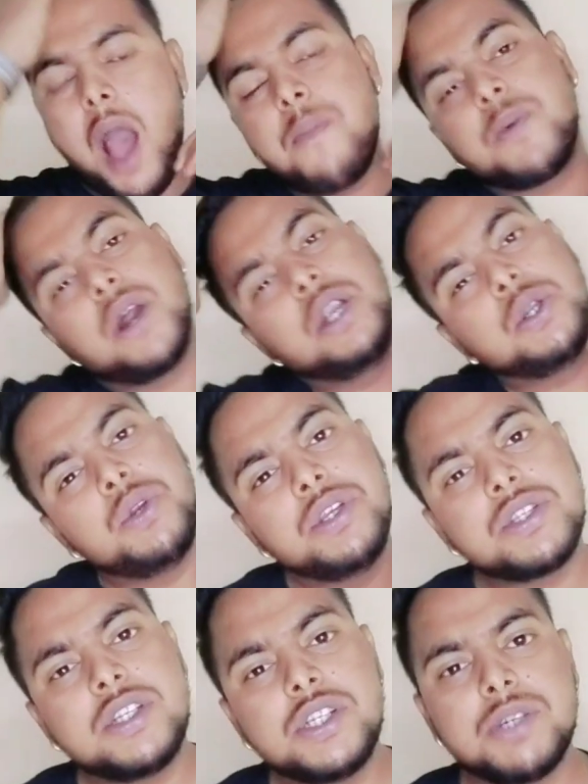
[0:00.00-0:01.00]
आप
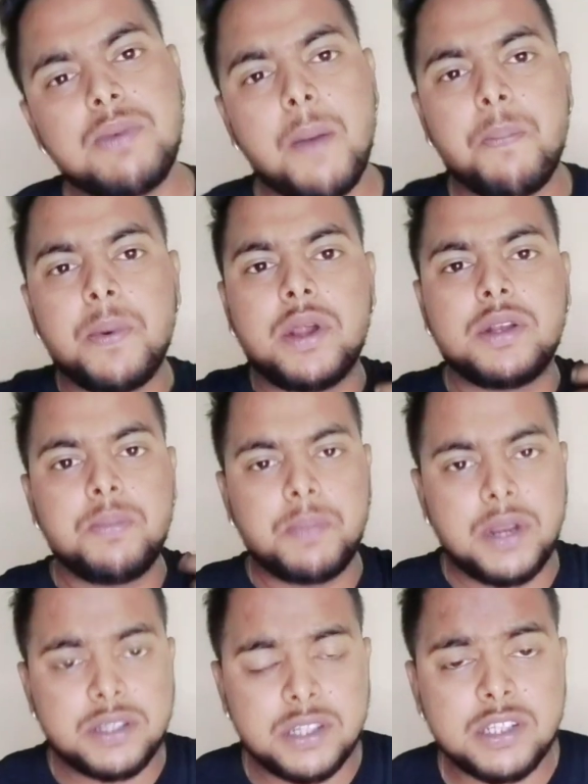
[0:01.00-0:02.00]
कंटिन्यूसली जब आप
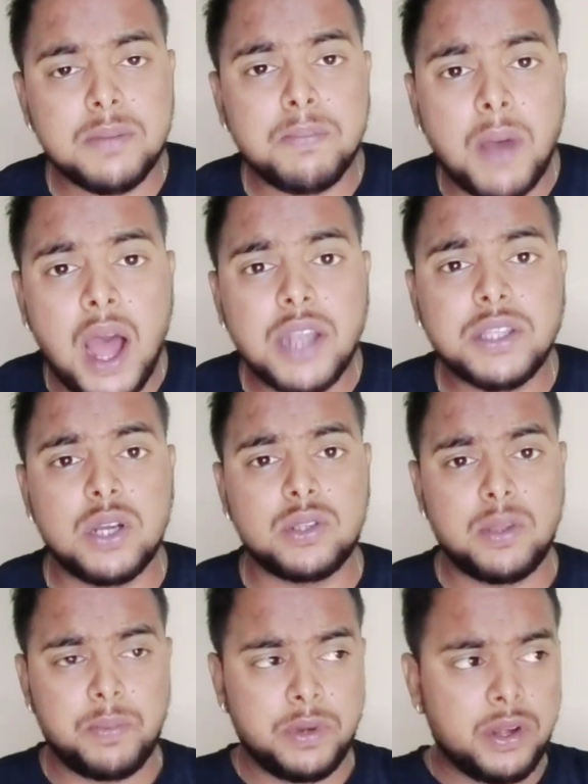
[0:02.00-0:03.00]
पर्सन से बात
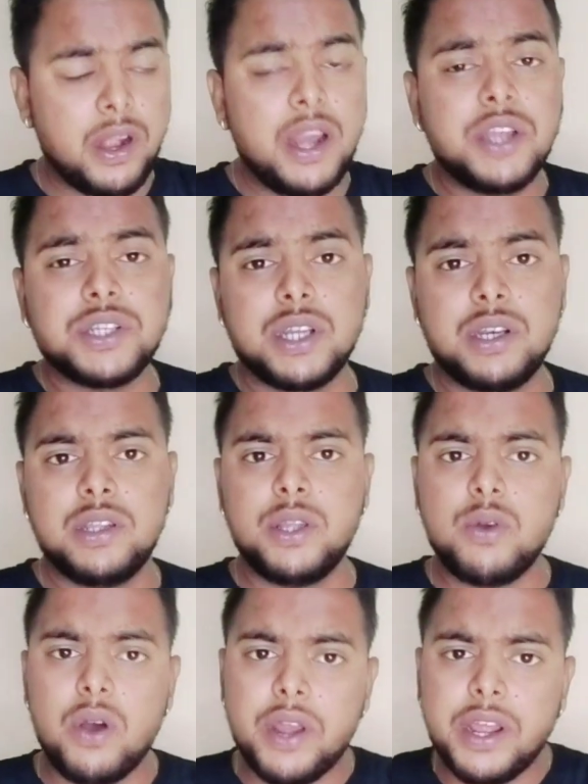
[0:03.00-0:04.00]
करते हो रिलेशन
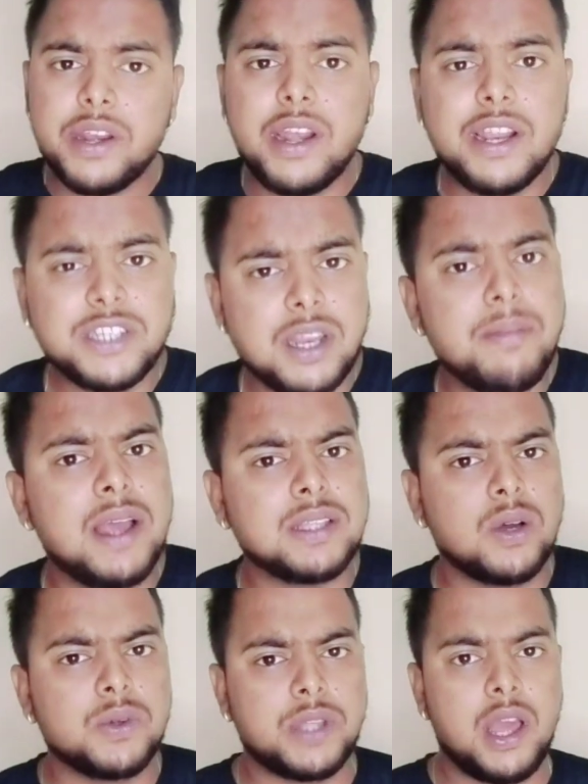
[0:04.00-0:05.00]
देखो हर एक रिलेशन में
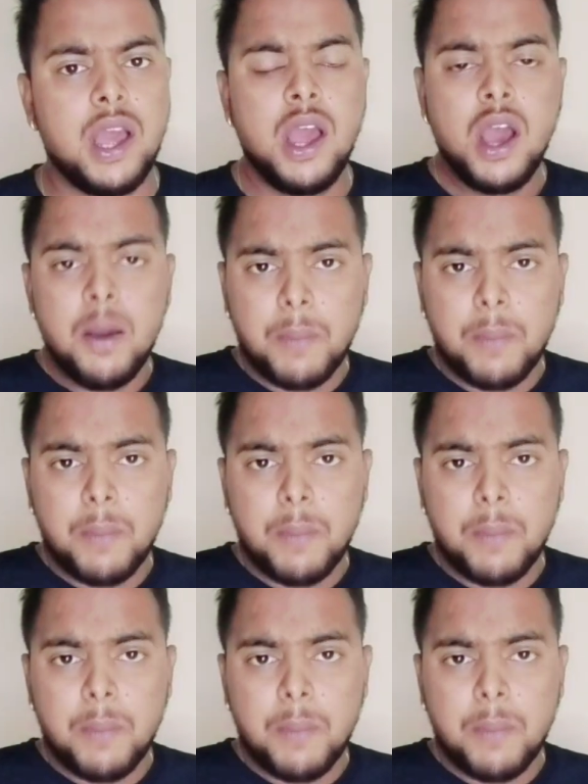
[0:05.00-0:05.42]
ऐसा होता है